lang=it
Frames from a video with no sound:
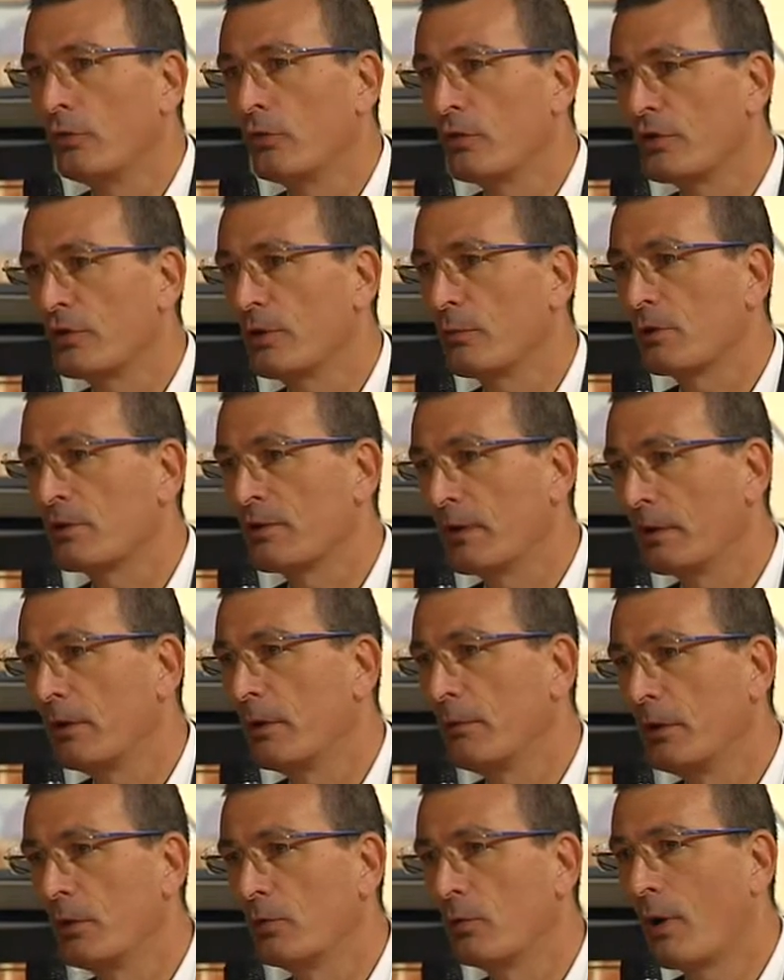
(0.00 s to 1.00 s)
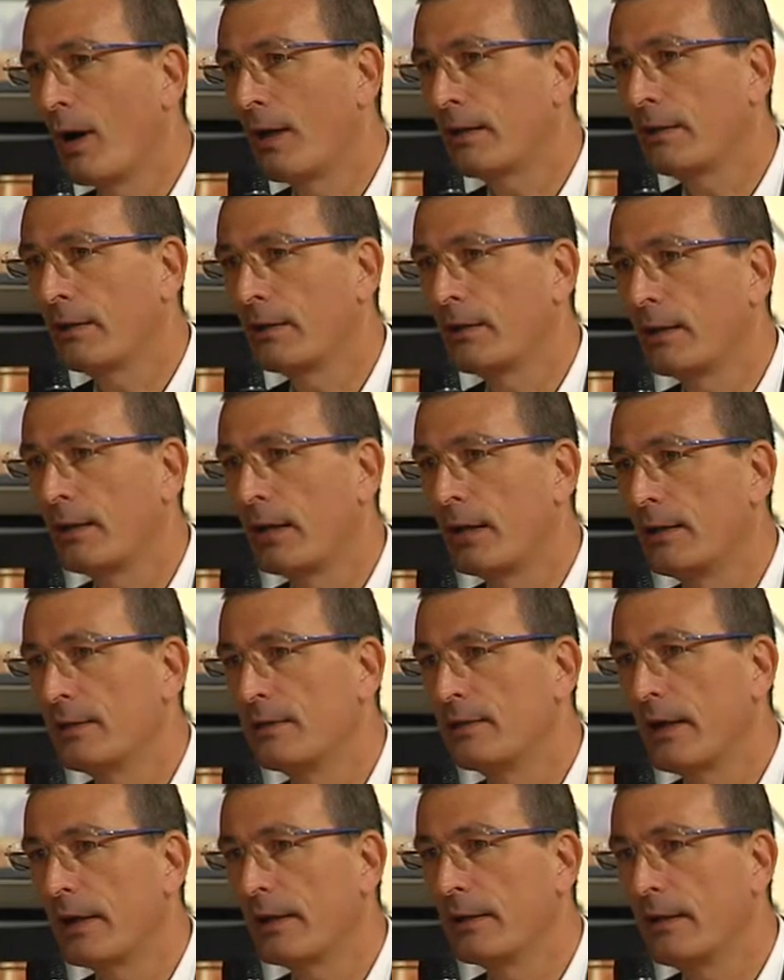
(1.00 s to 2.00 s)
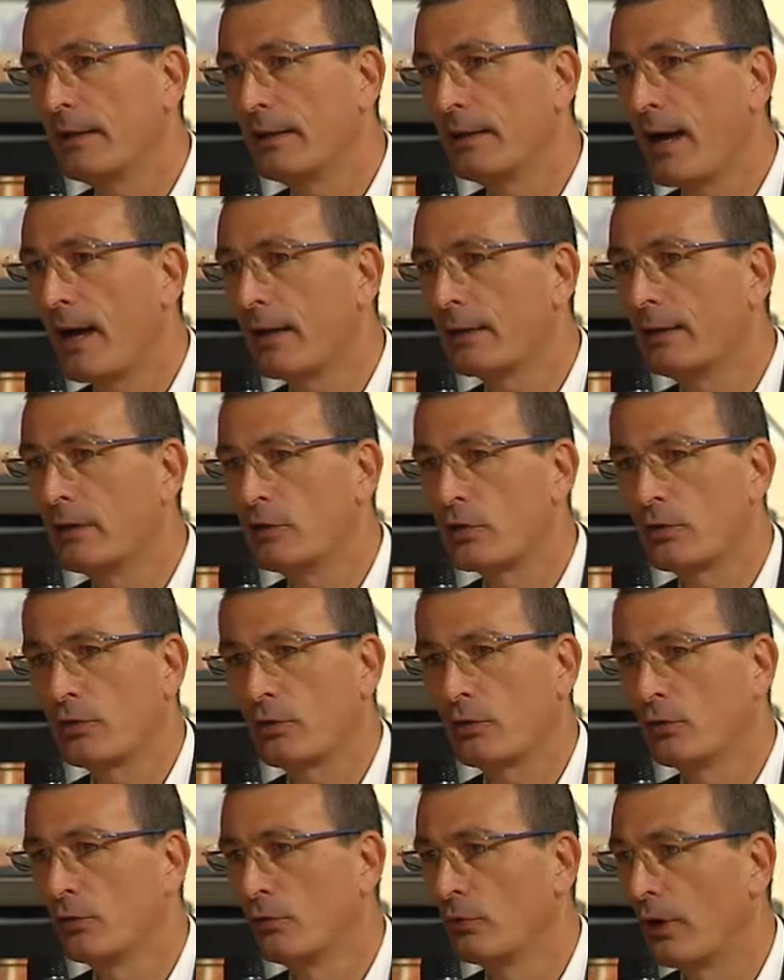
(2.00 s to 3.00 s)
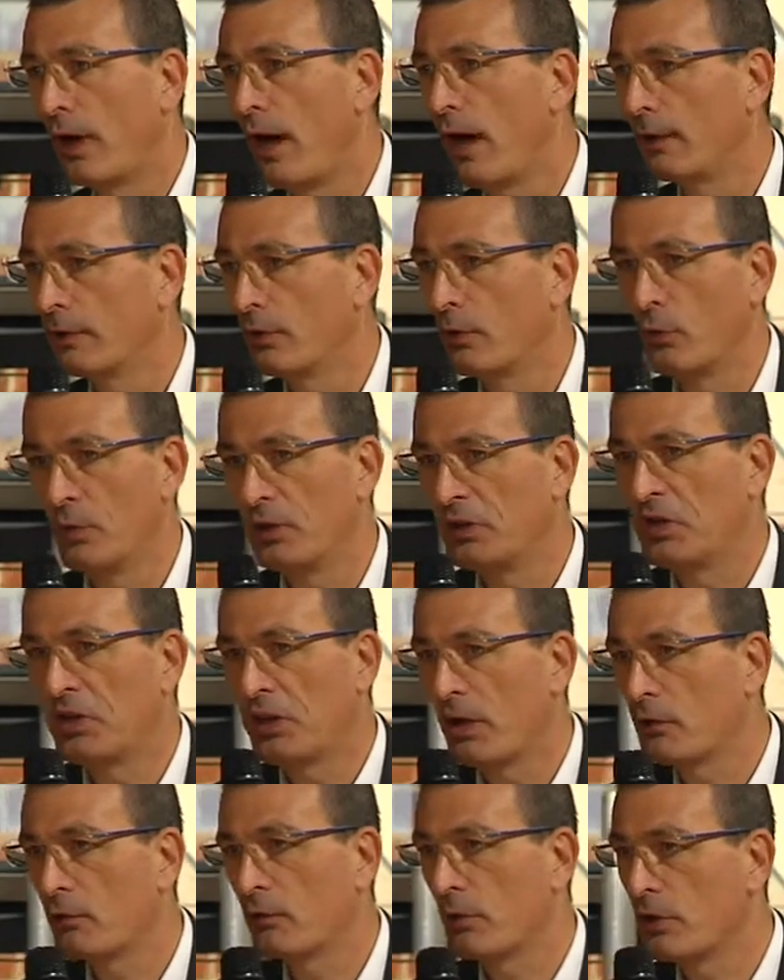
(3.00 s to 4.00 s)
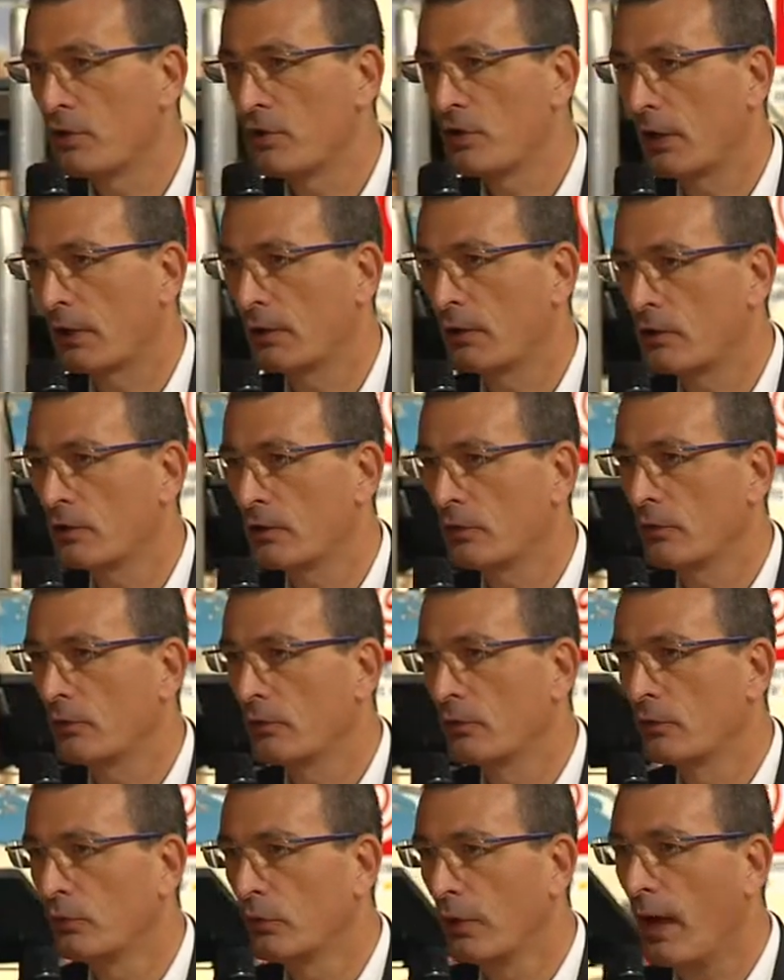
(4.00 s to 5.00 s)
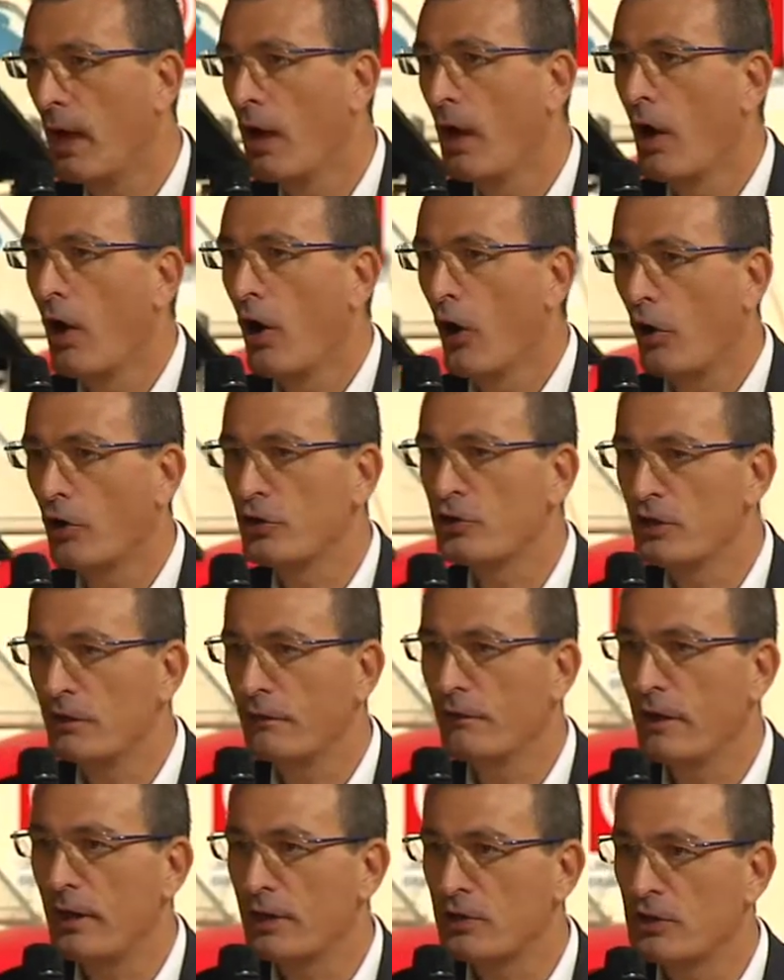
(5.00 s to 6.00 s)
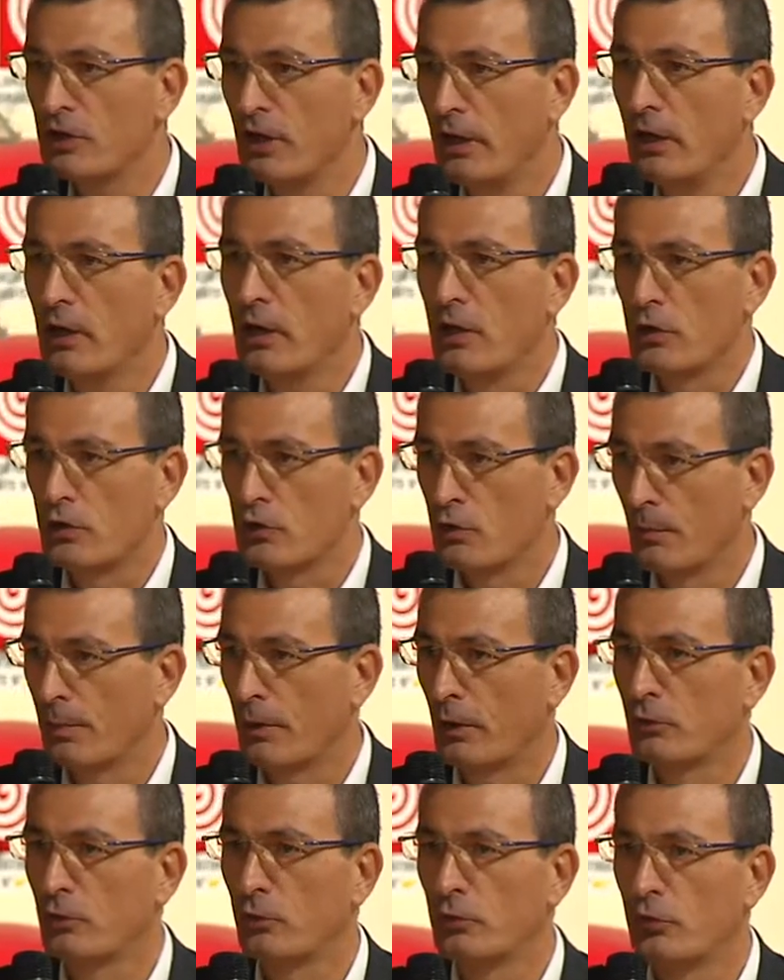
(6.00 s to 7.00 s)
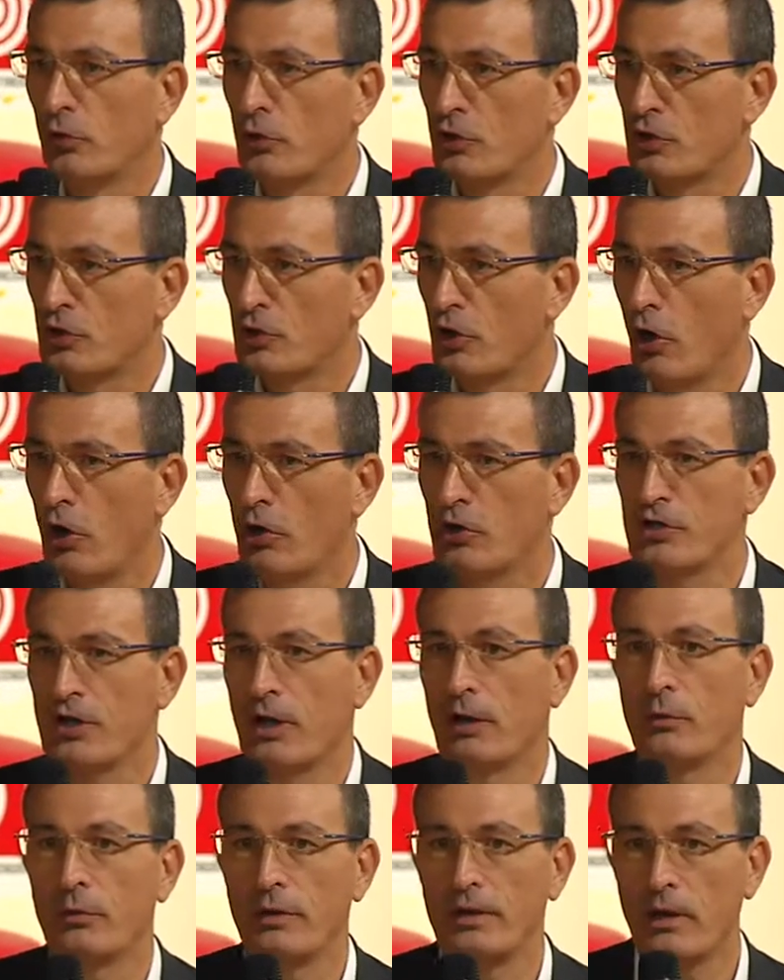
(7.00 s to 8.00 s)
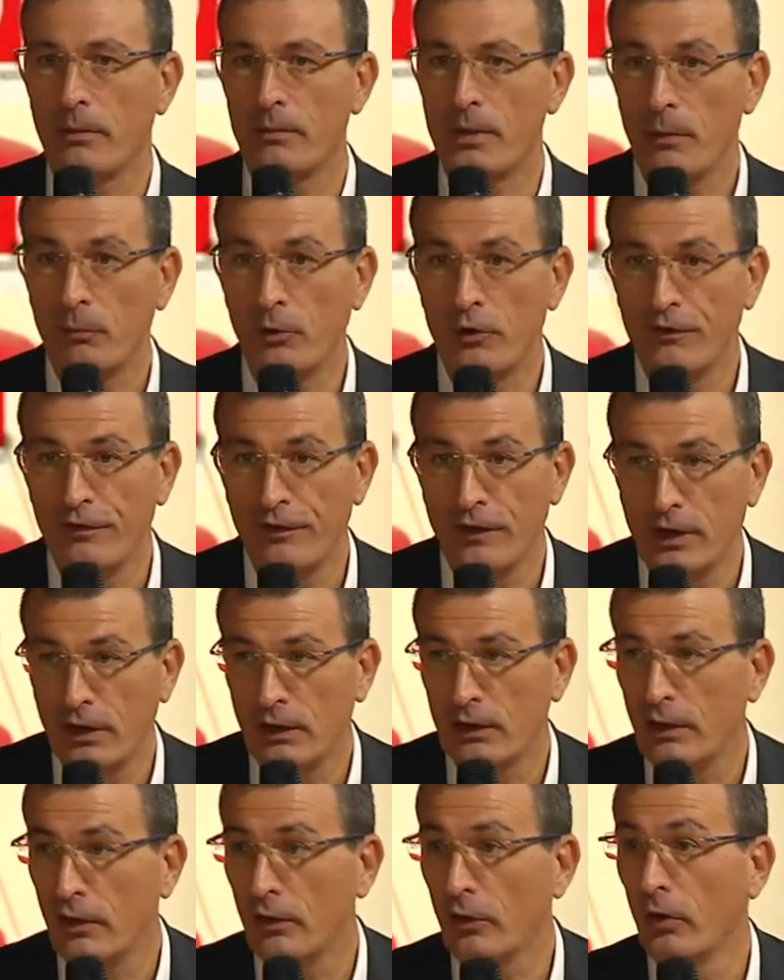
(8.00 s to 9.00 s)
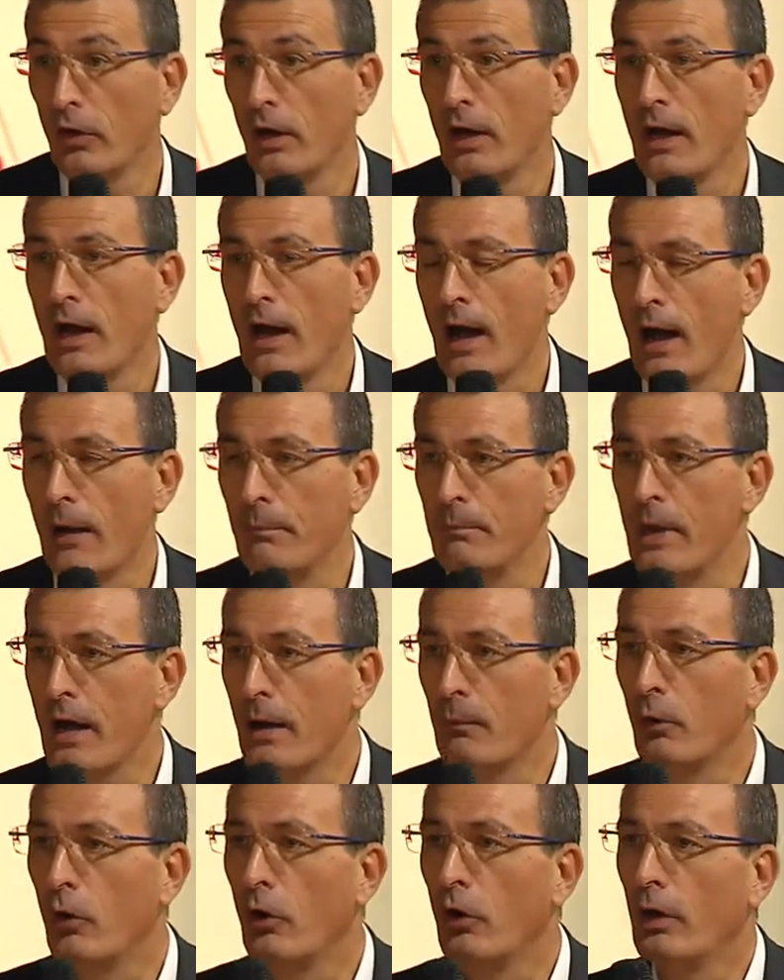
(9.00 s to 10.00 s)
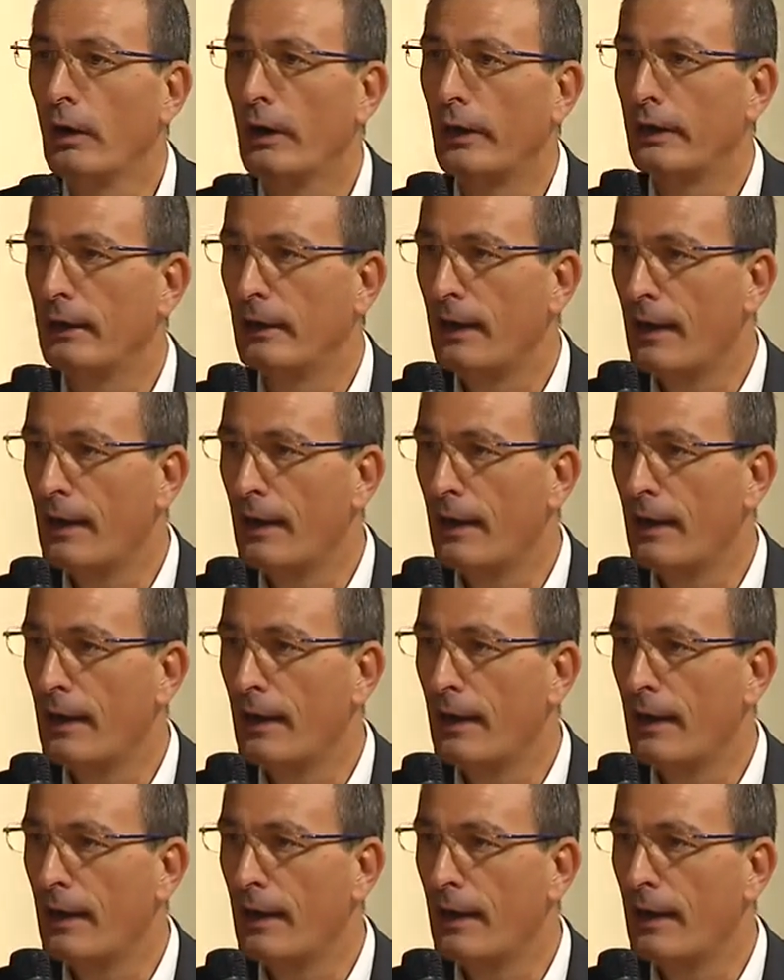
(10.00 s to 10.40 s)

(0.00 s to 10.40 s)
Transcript: noi siamo stati abituati ad analizzare dei dati strutturati, quindi che hanno una certa struttura, oggi invece soprattutto i social, quindi abbiamo i video, abbiamo i